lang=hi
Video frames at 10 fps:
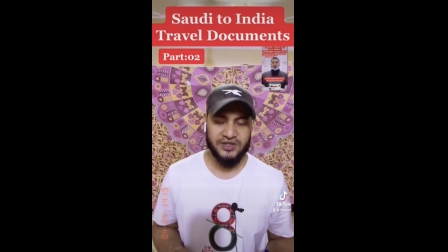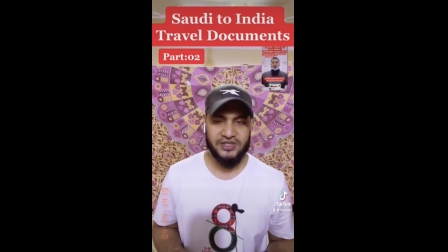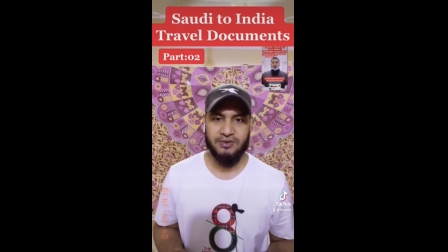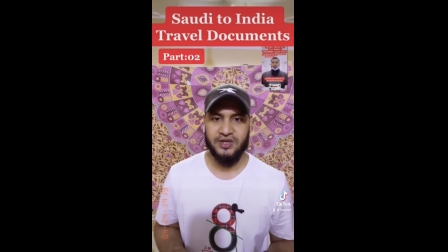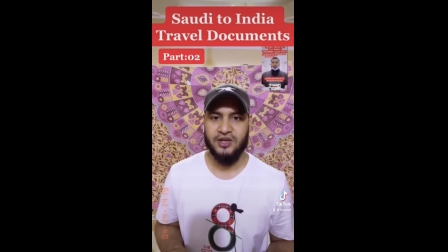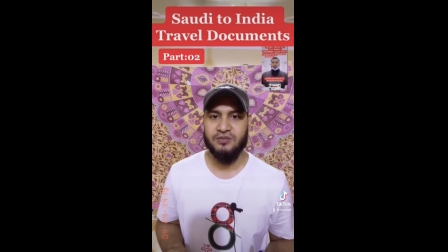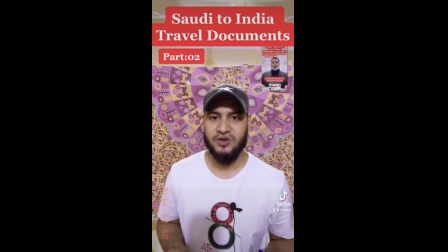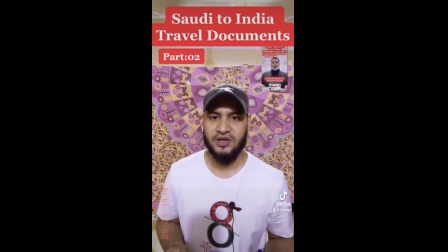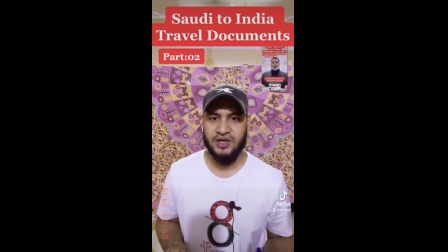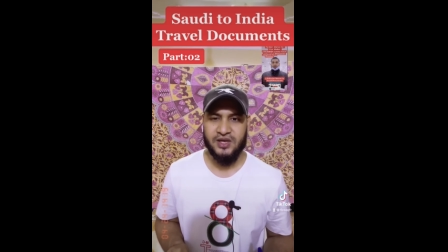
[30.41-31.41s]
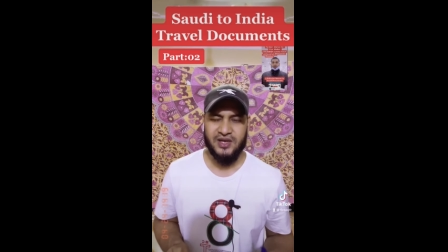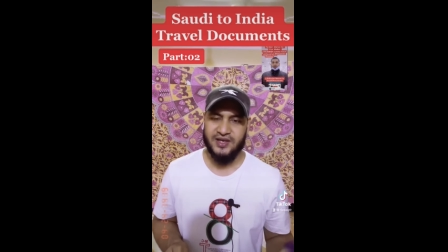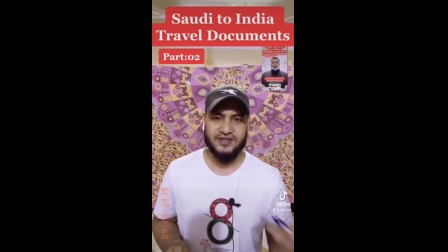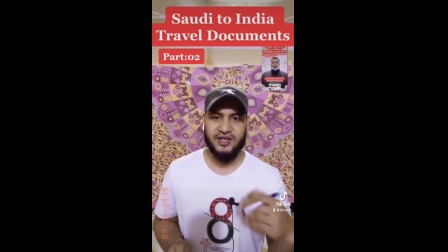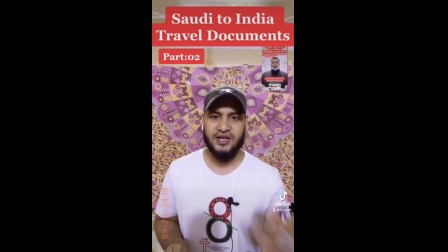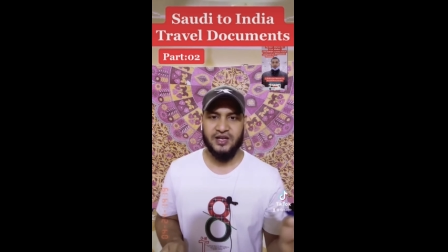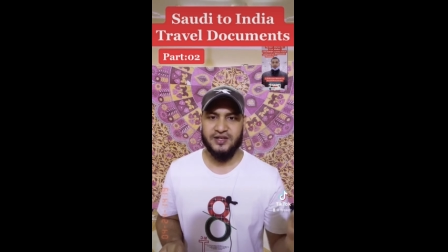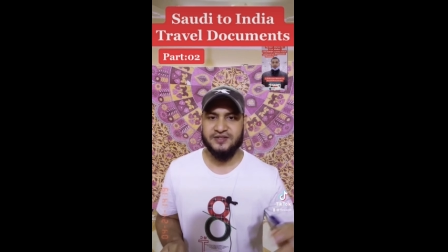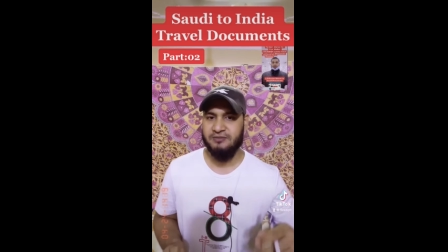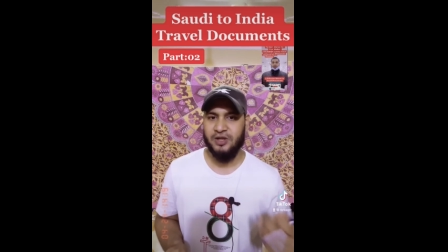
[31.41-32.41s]
अच्छी बात है अलहमदिल्ला ऐसे कि हालांकि
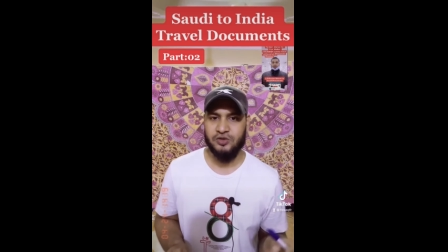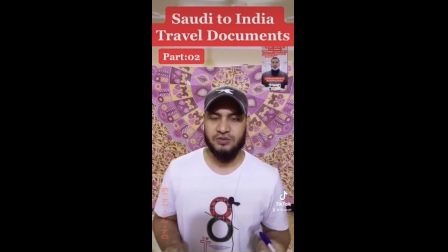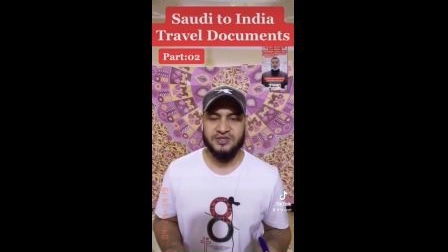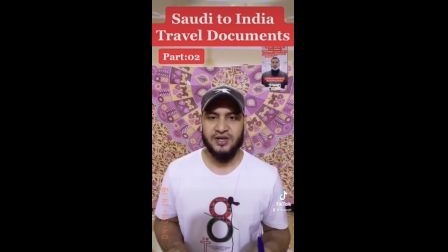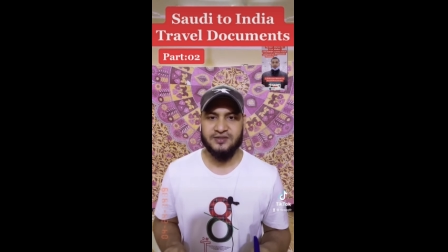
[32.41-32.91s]
नज़दीक में है तो चौबीस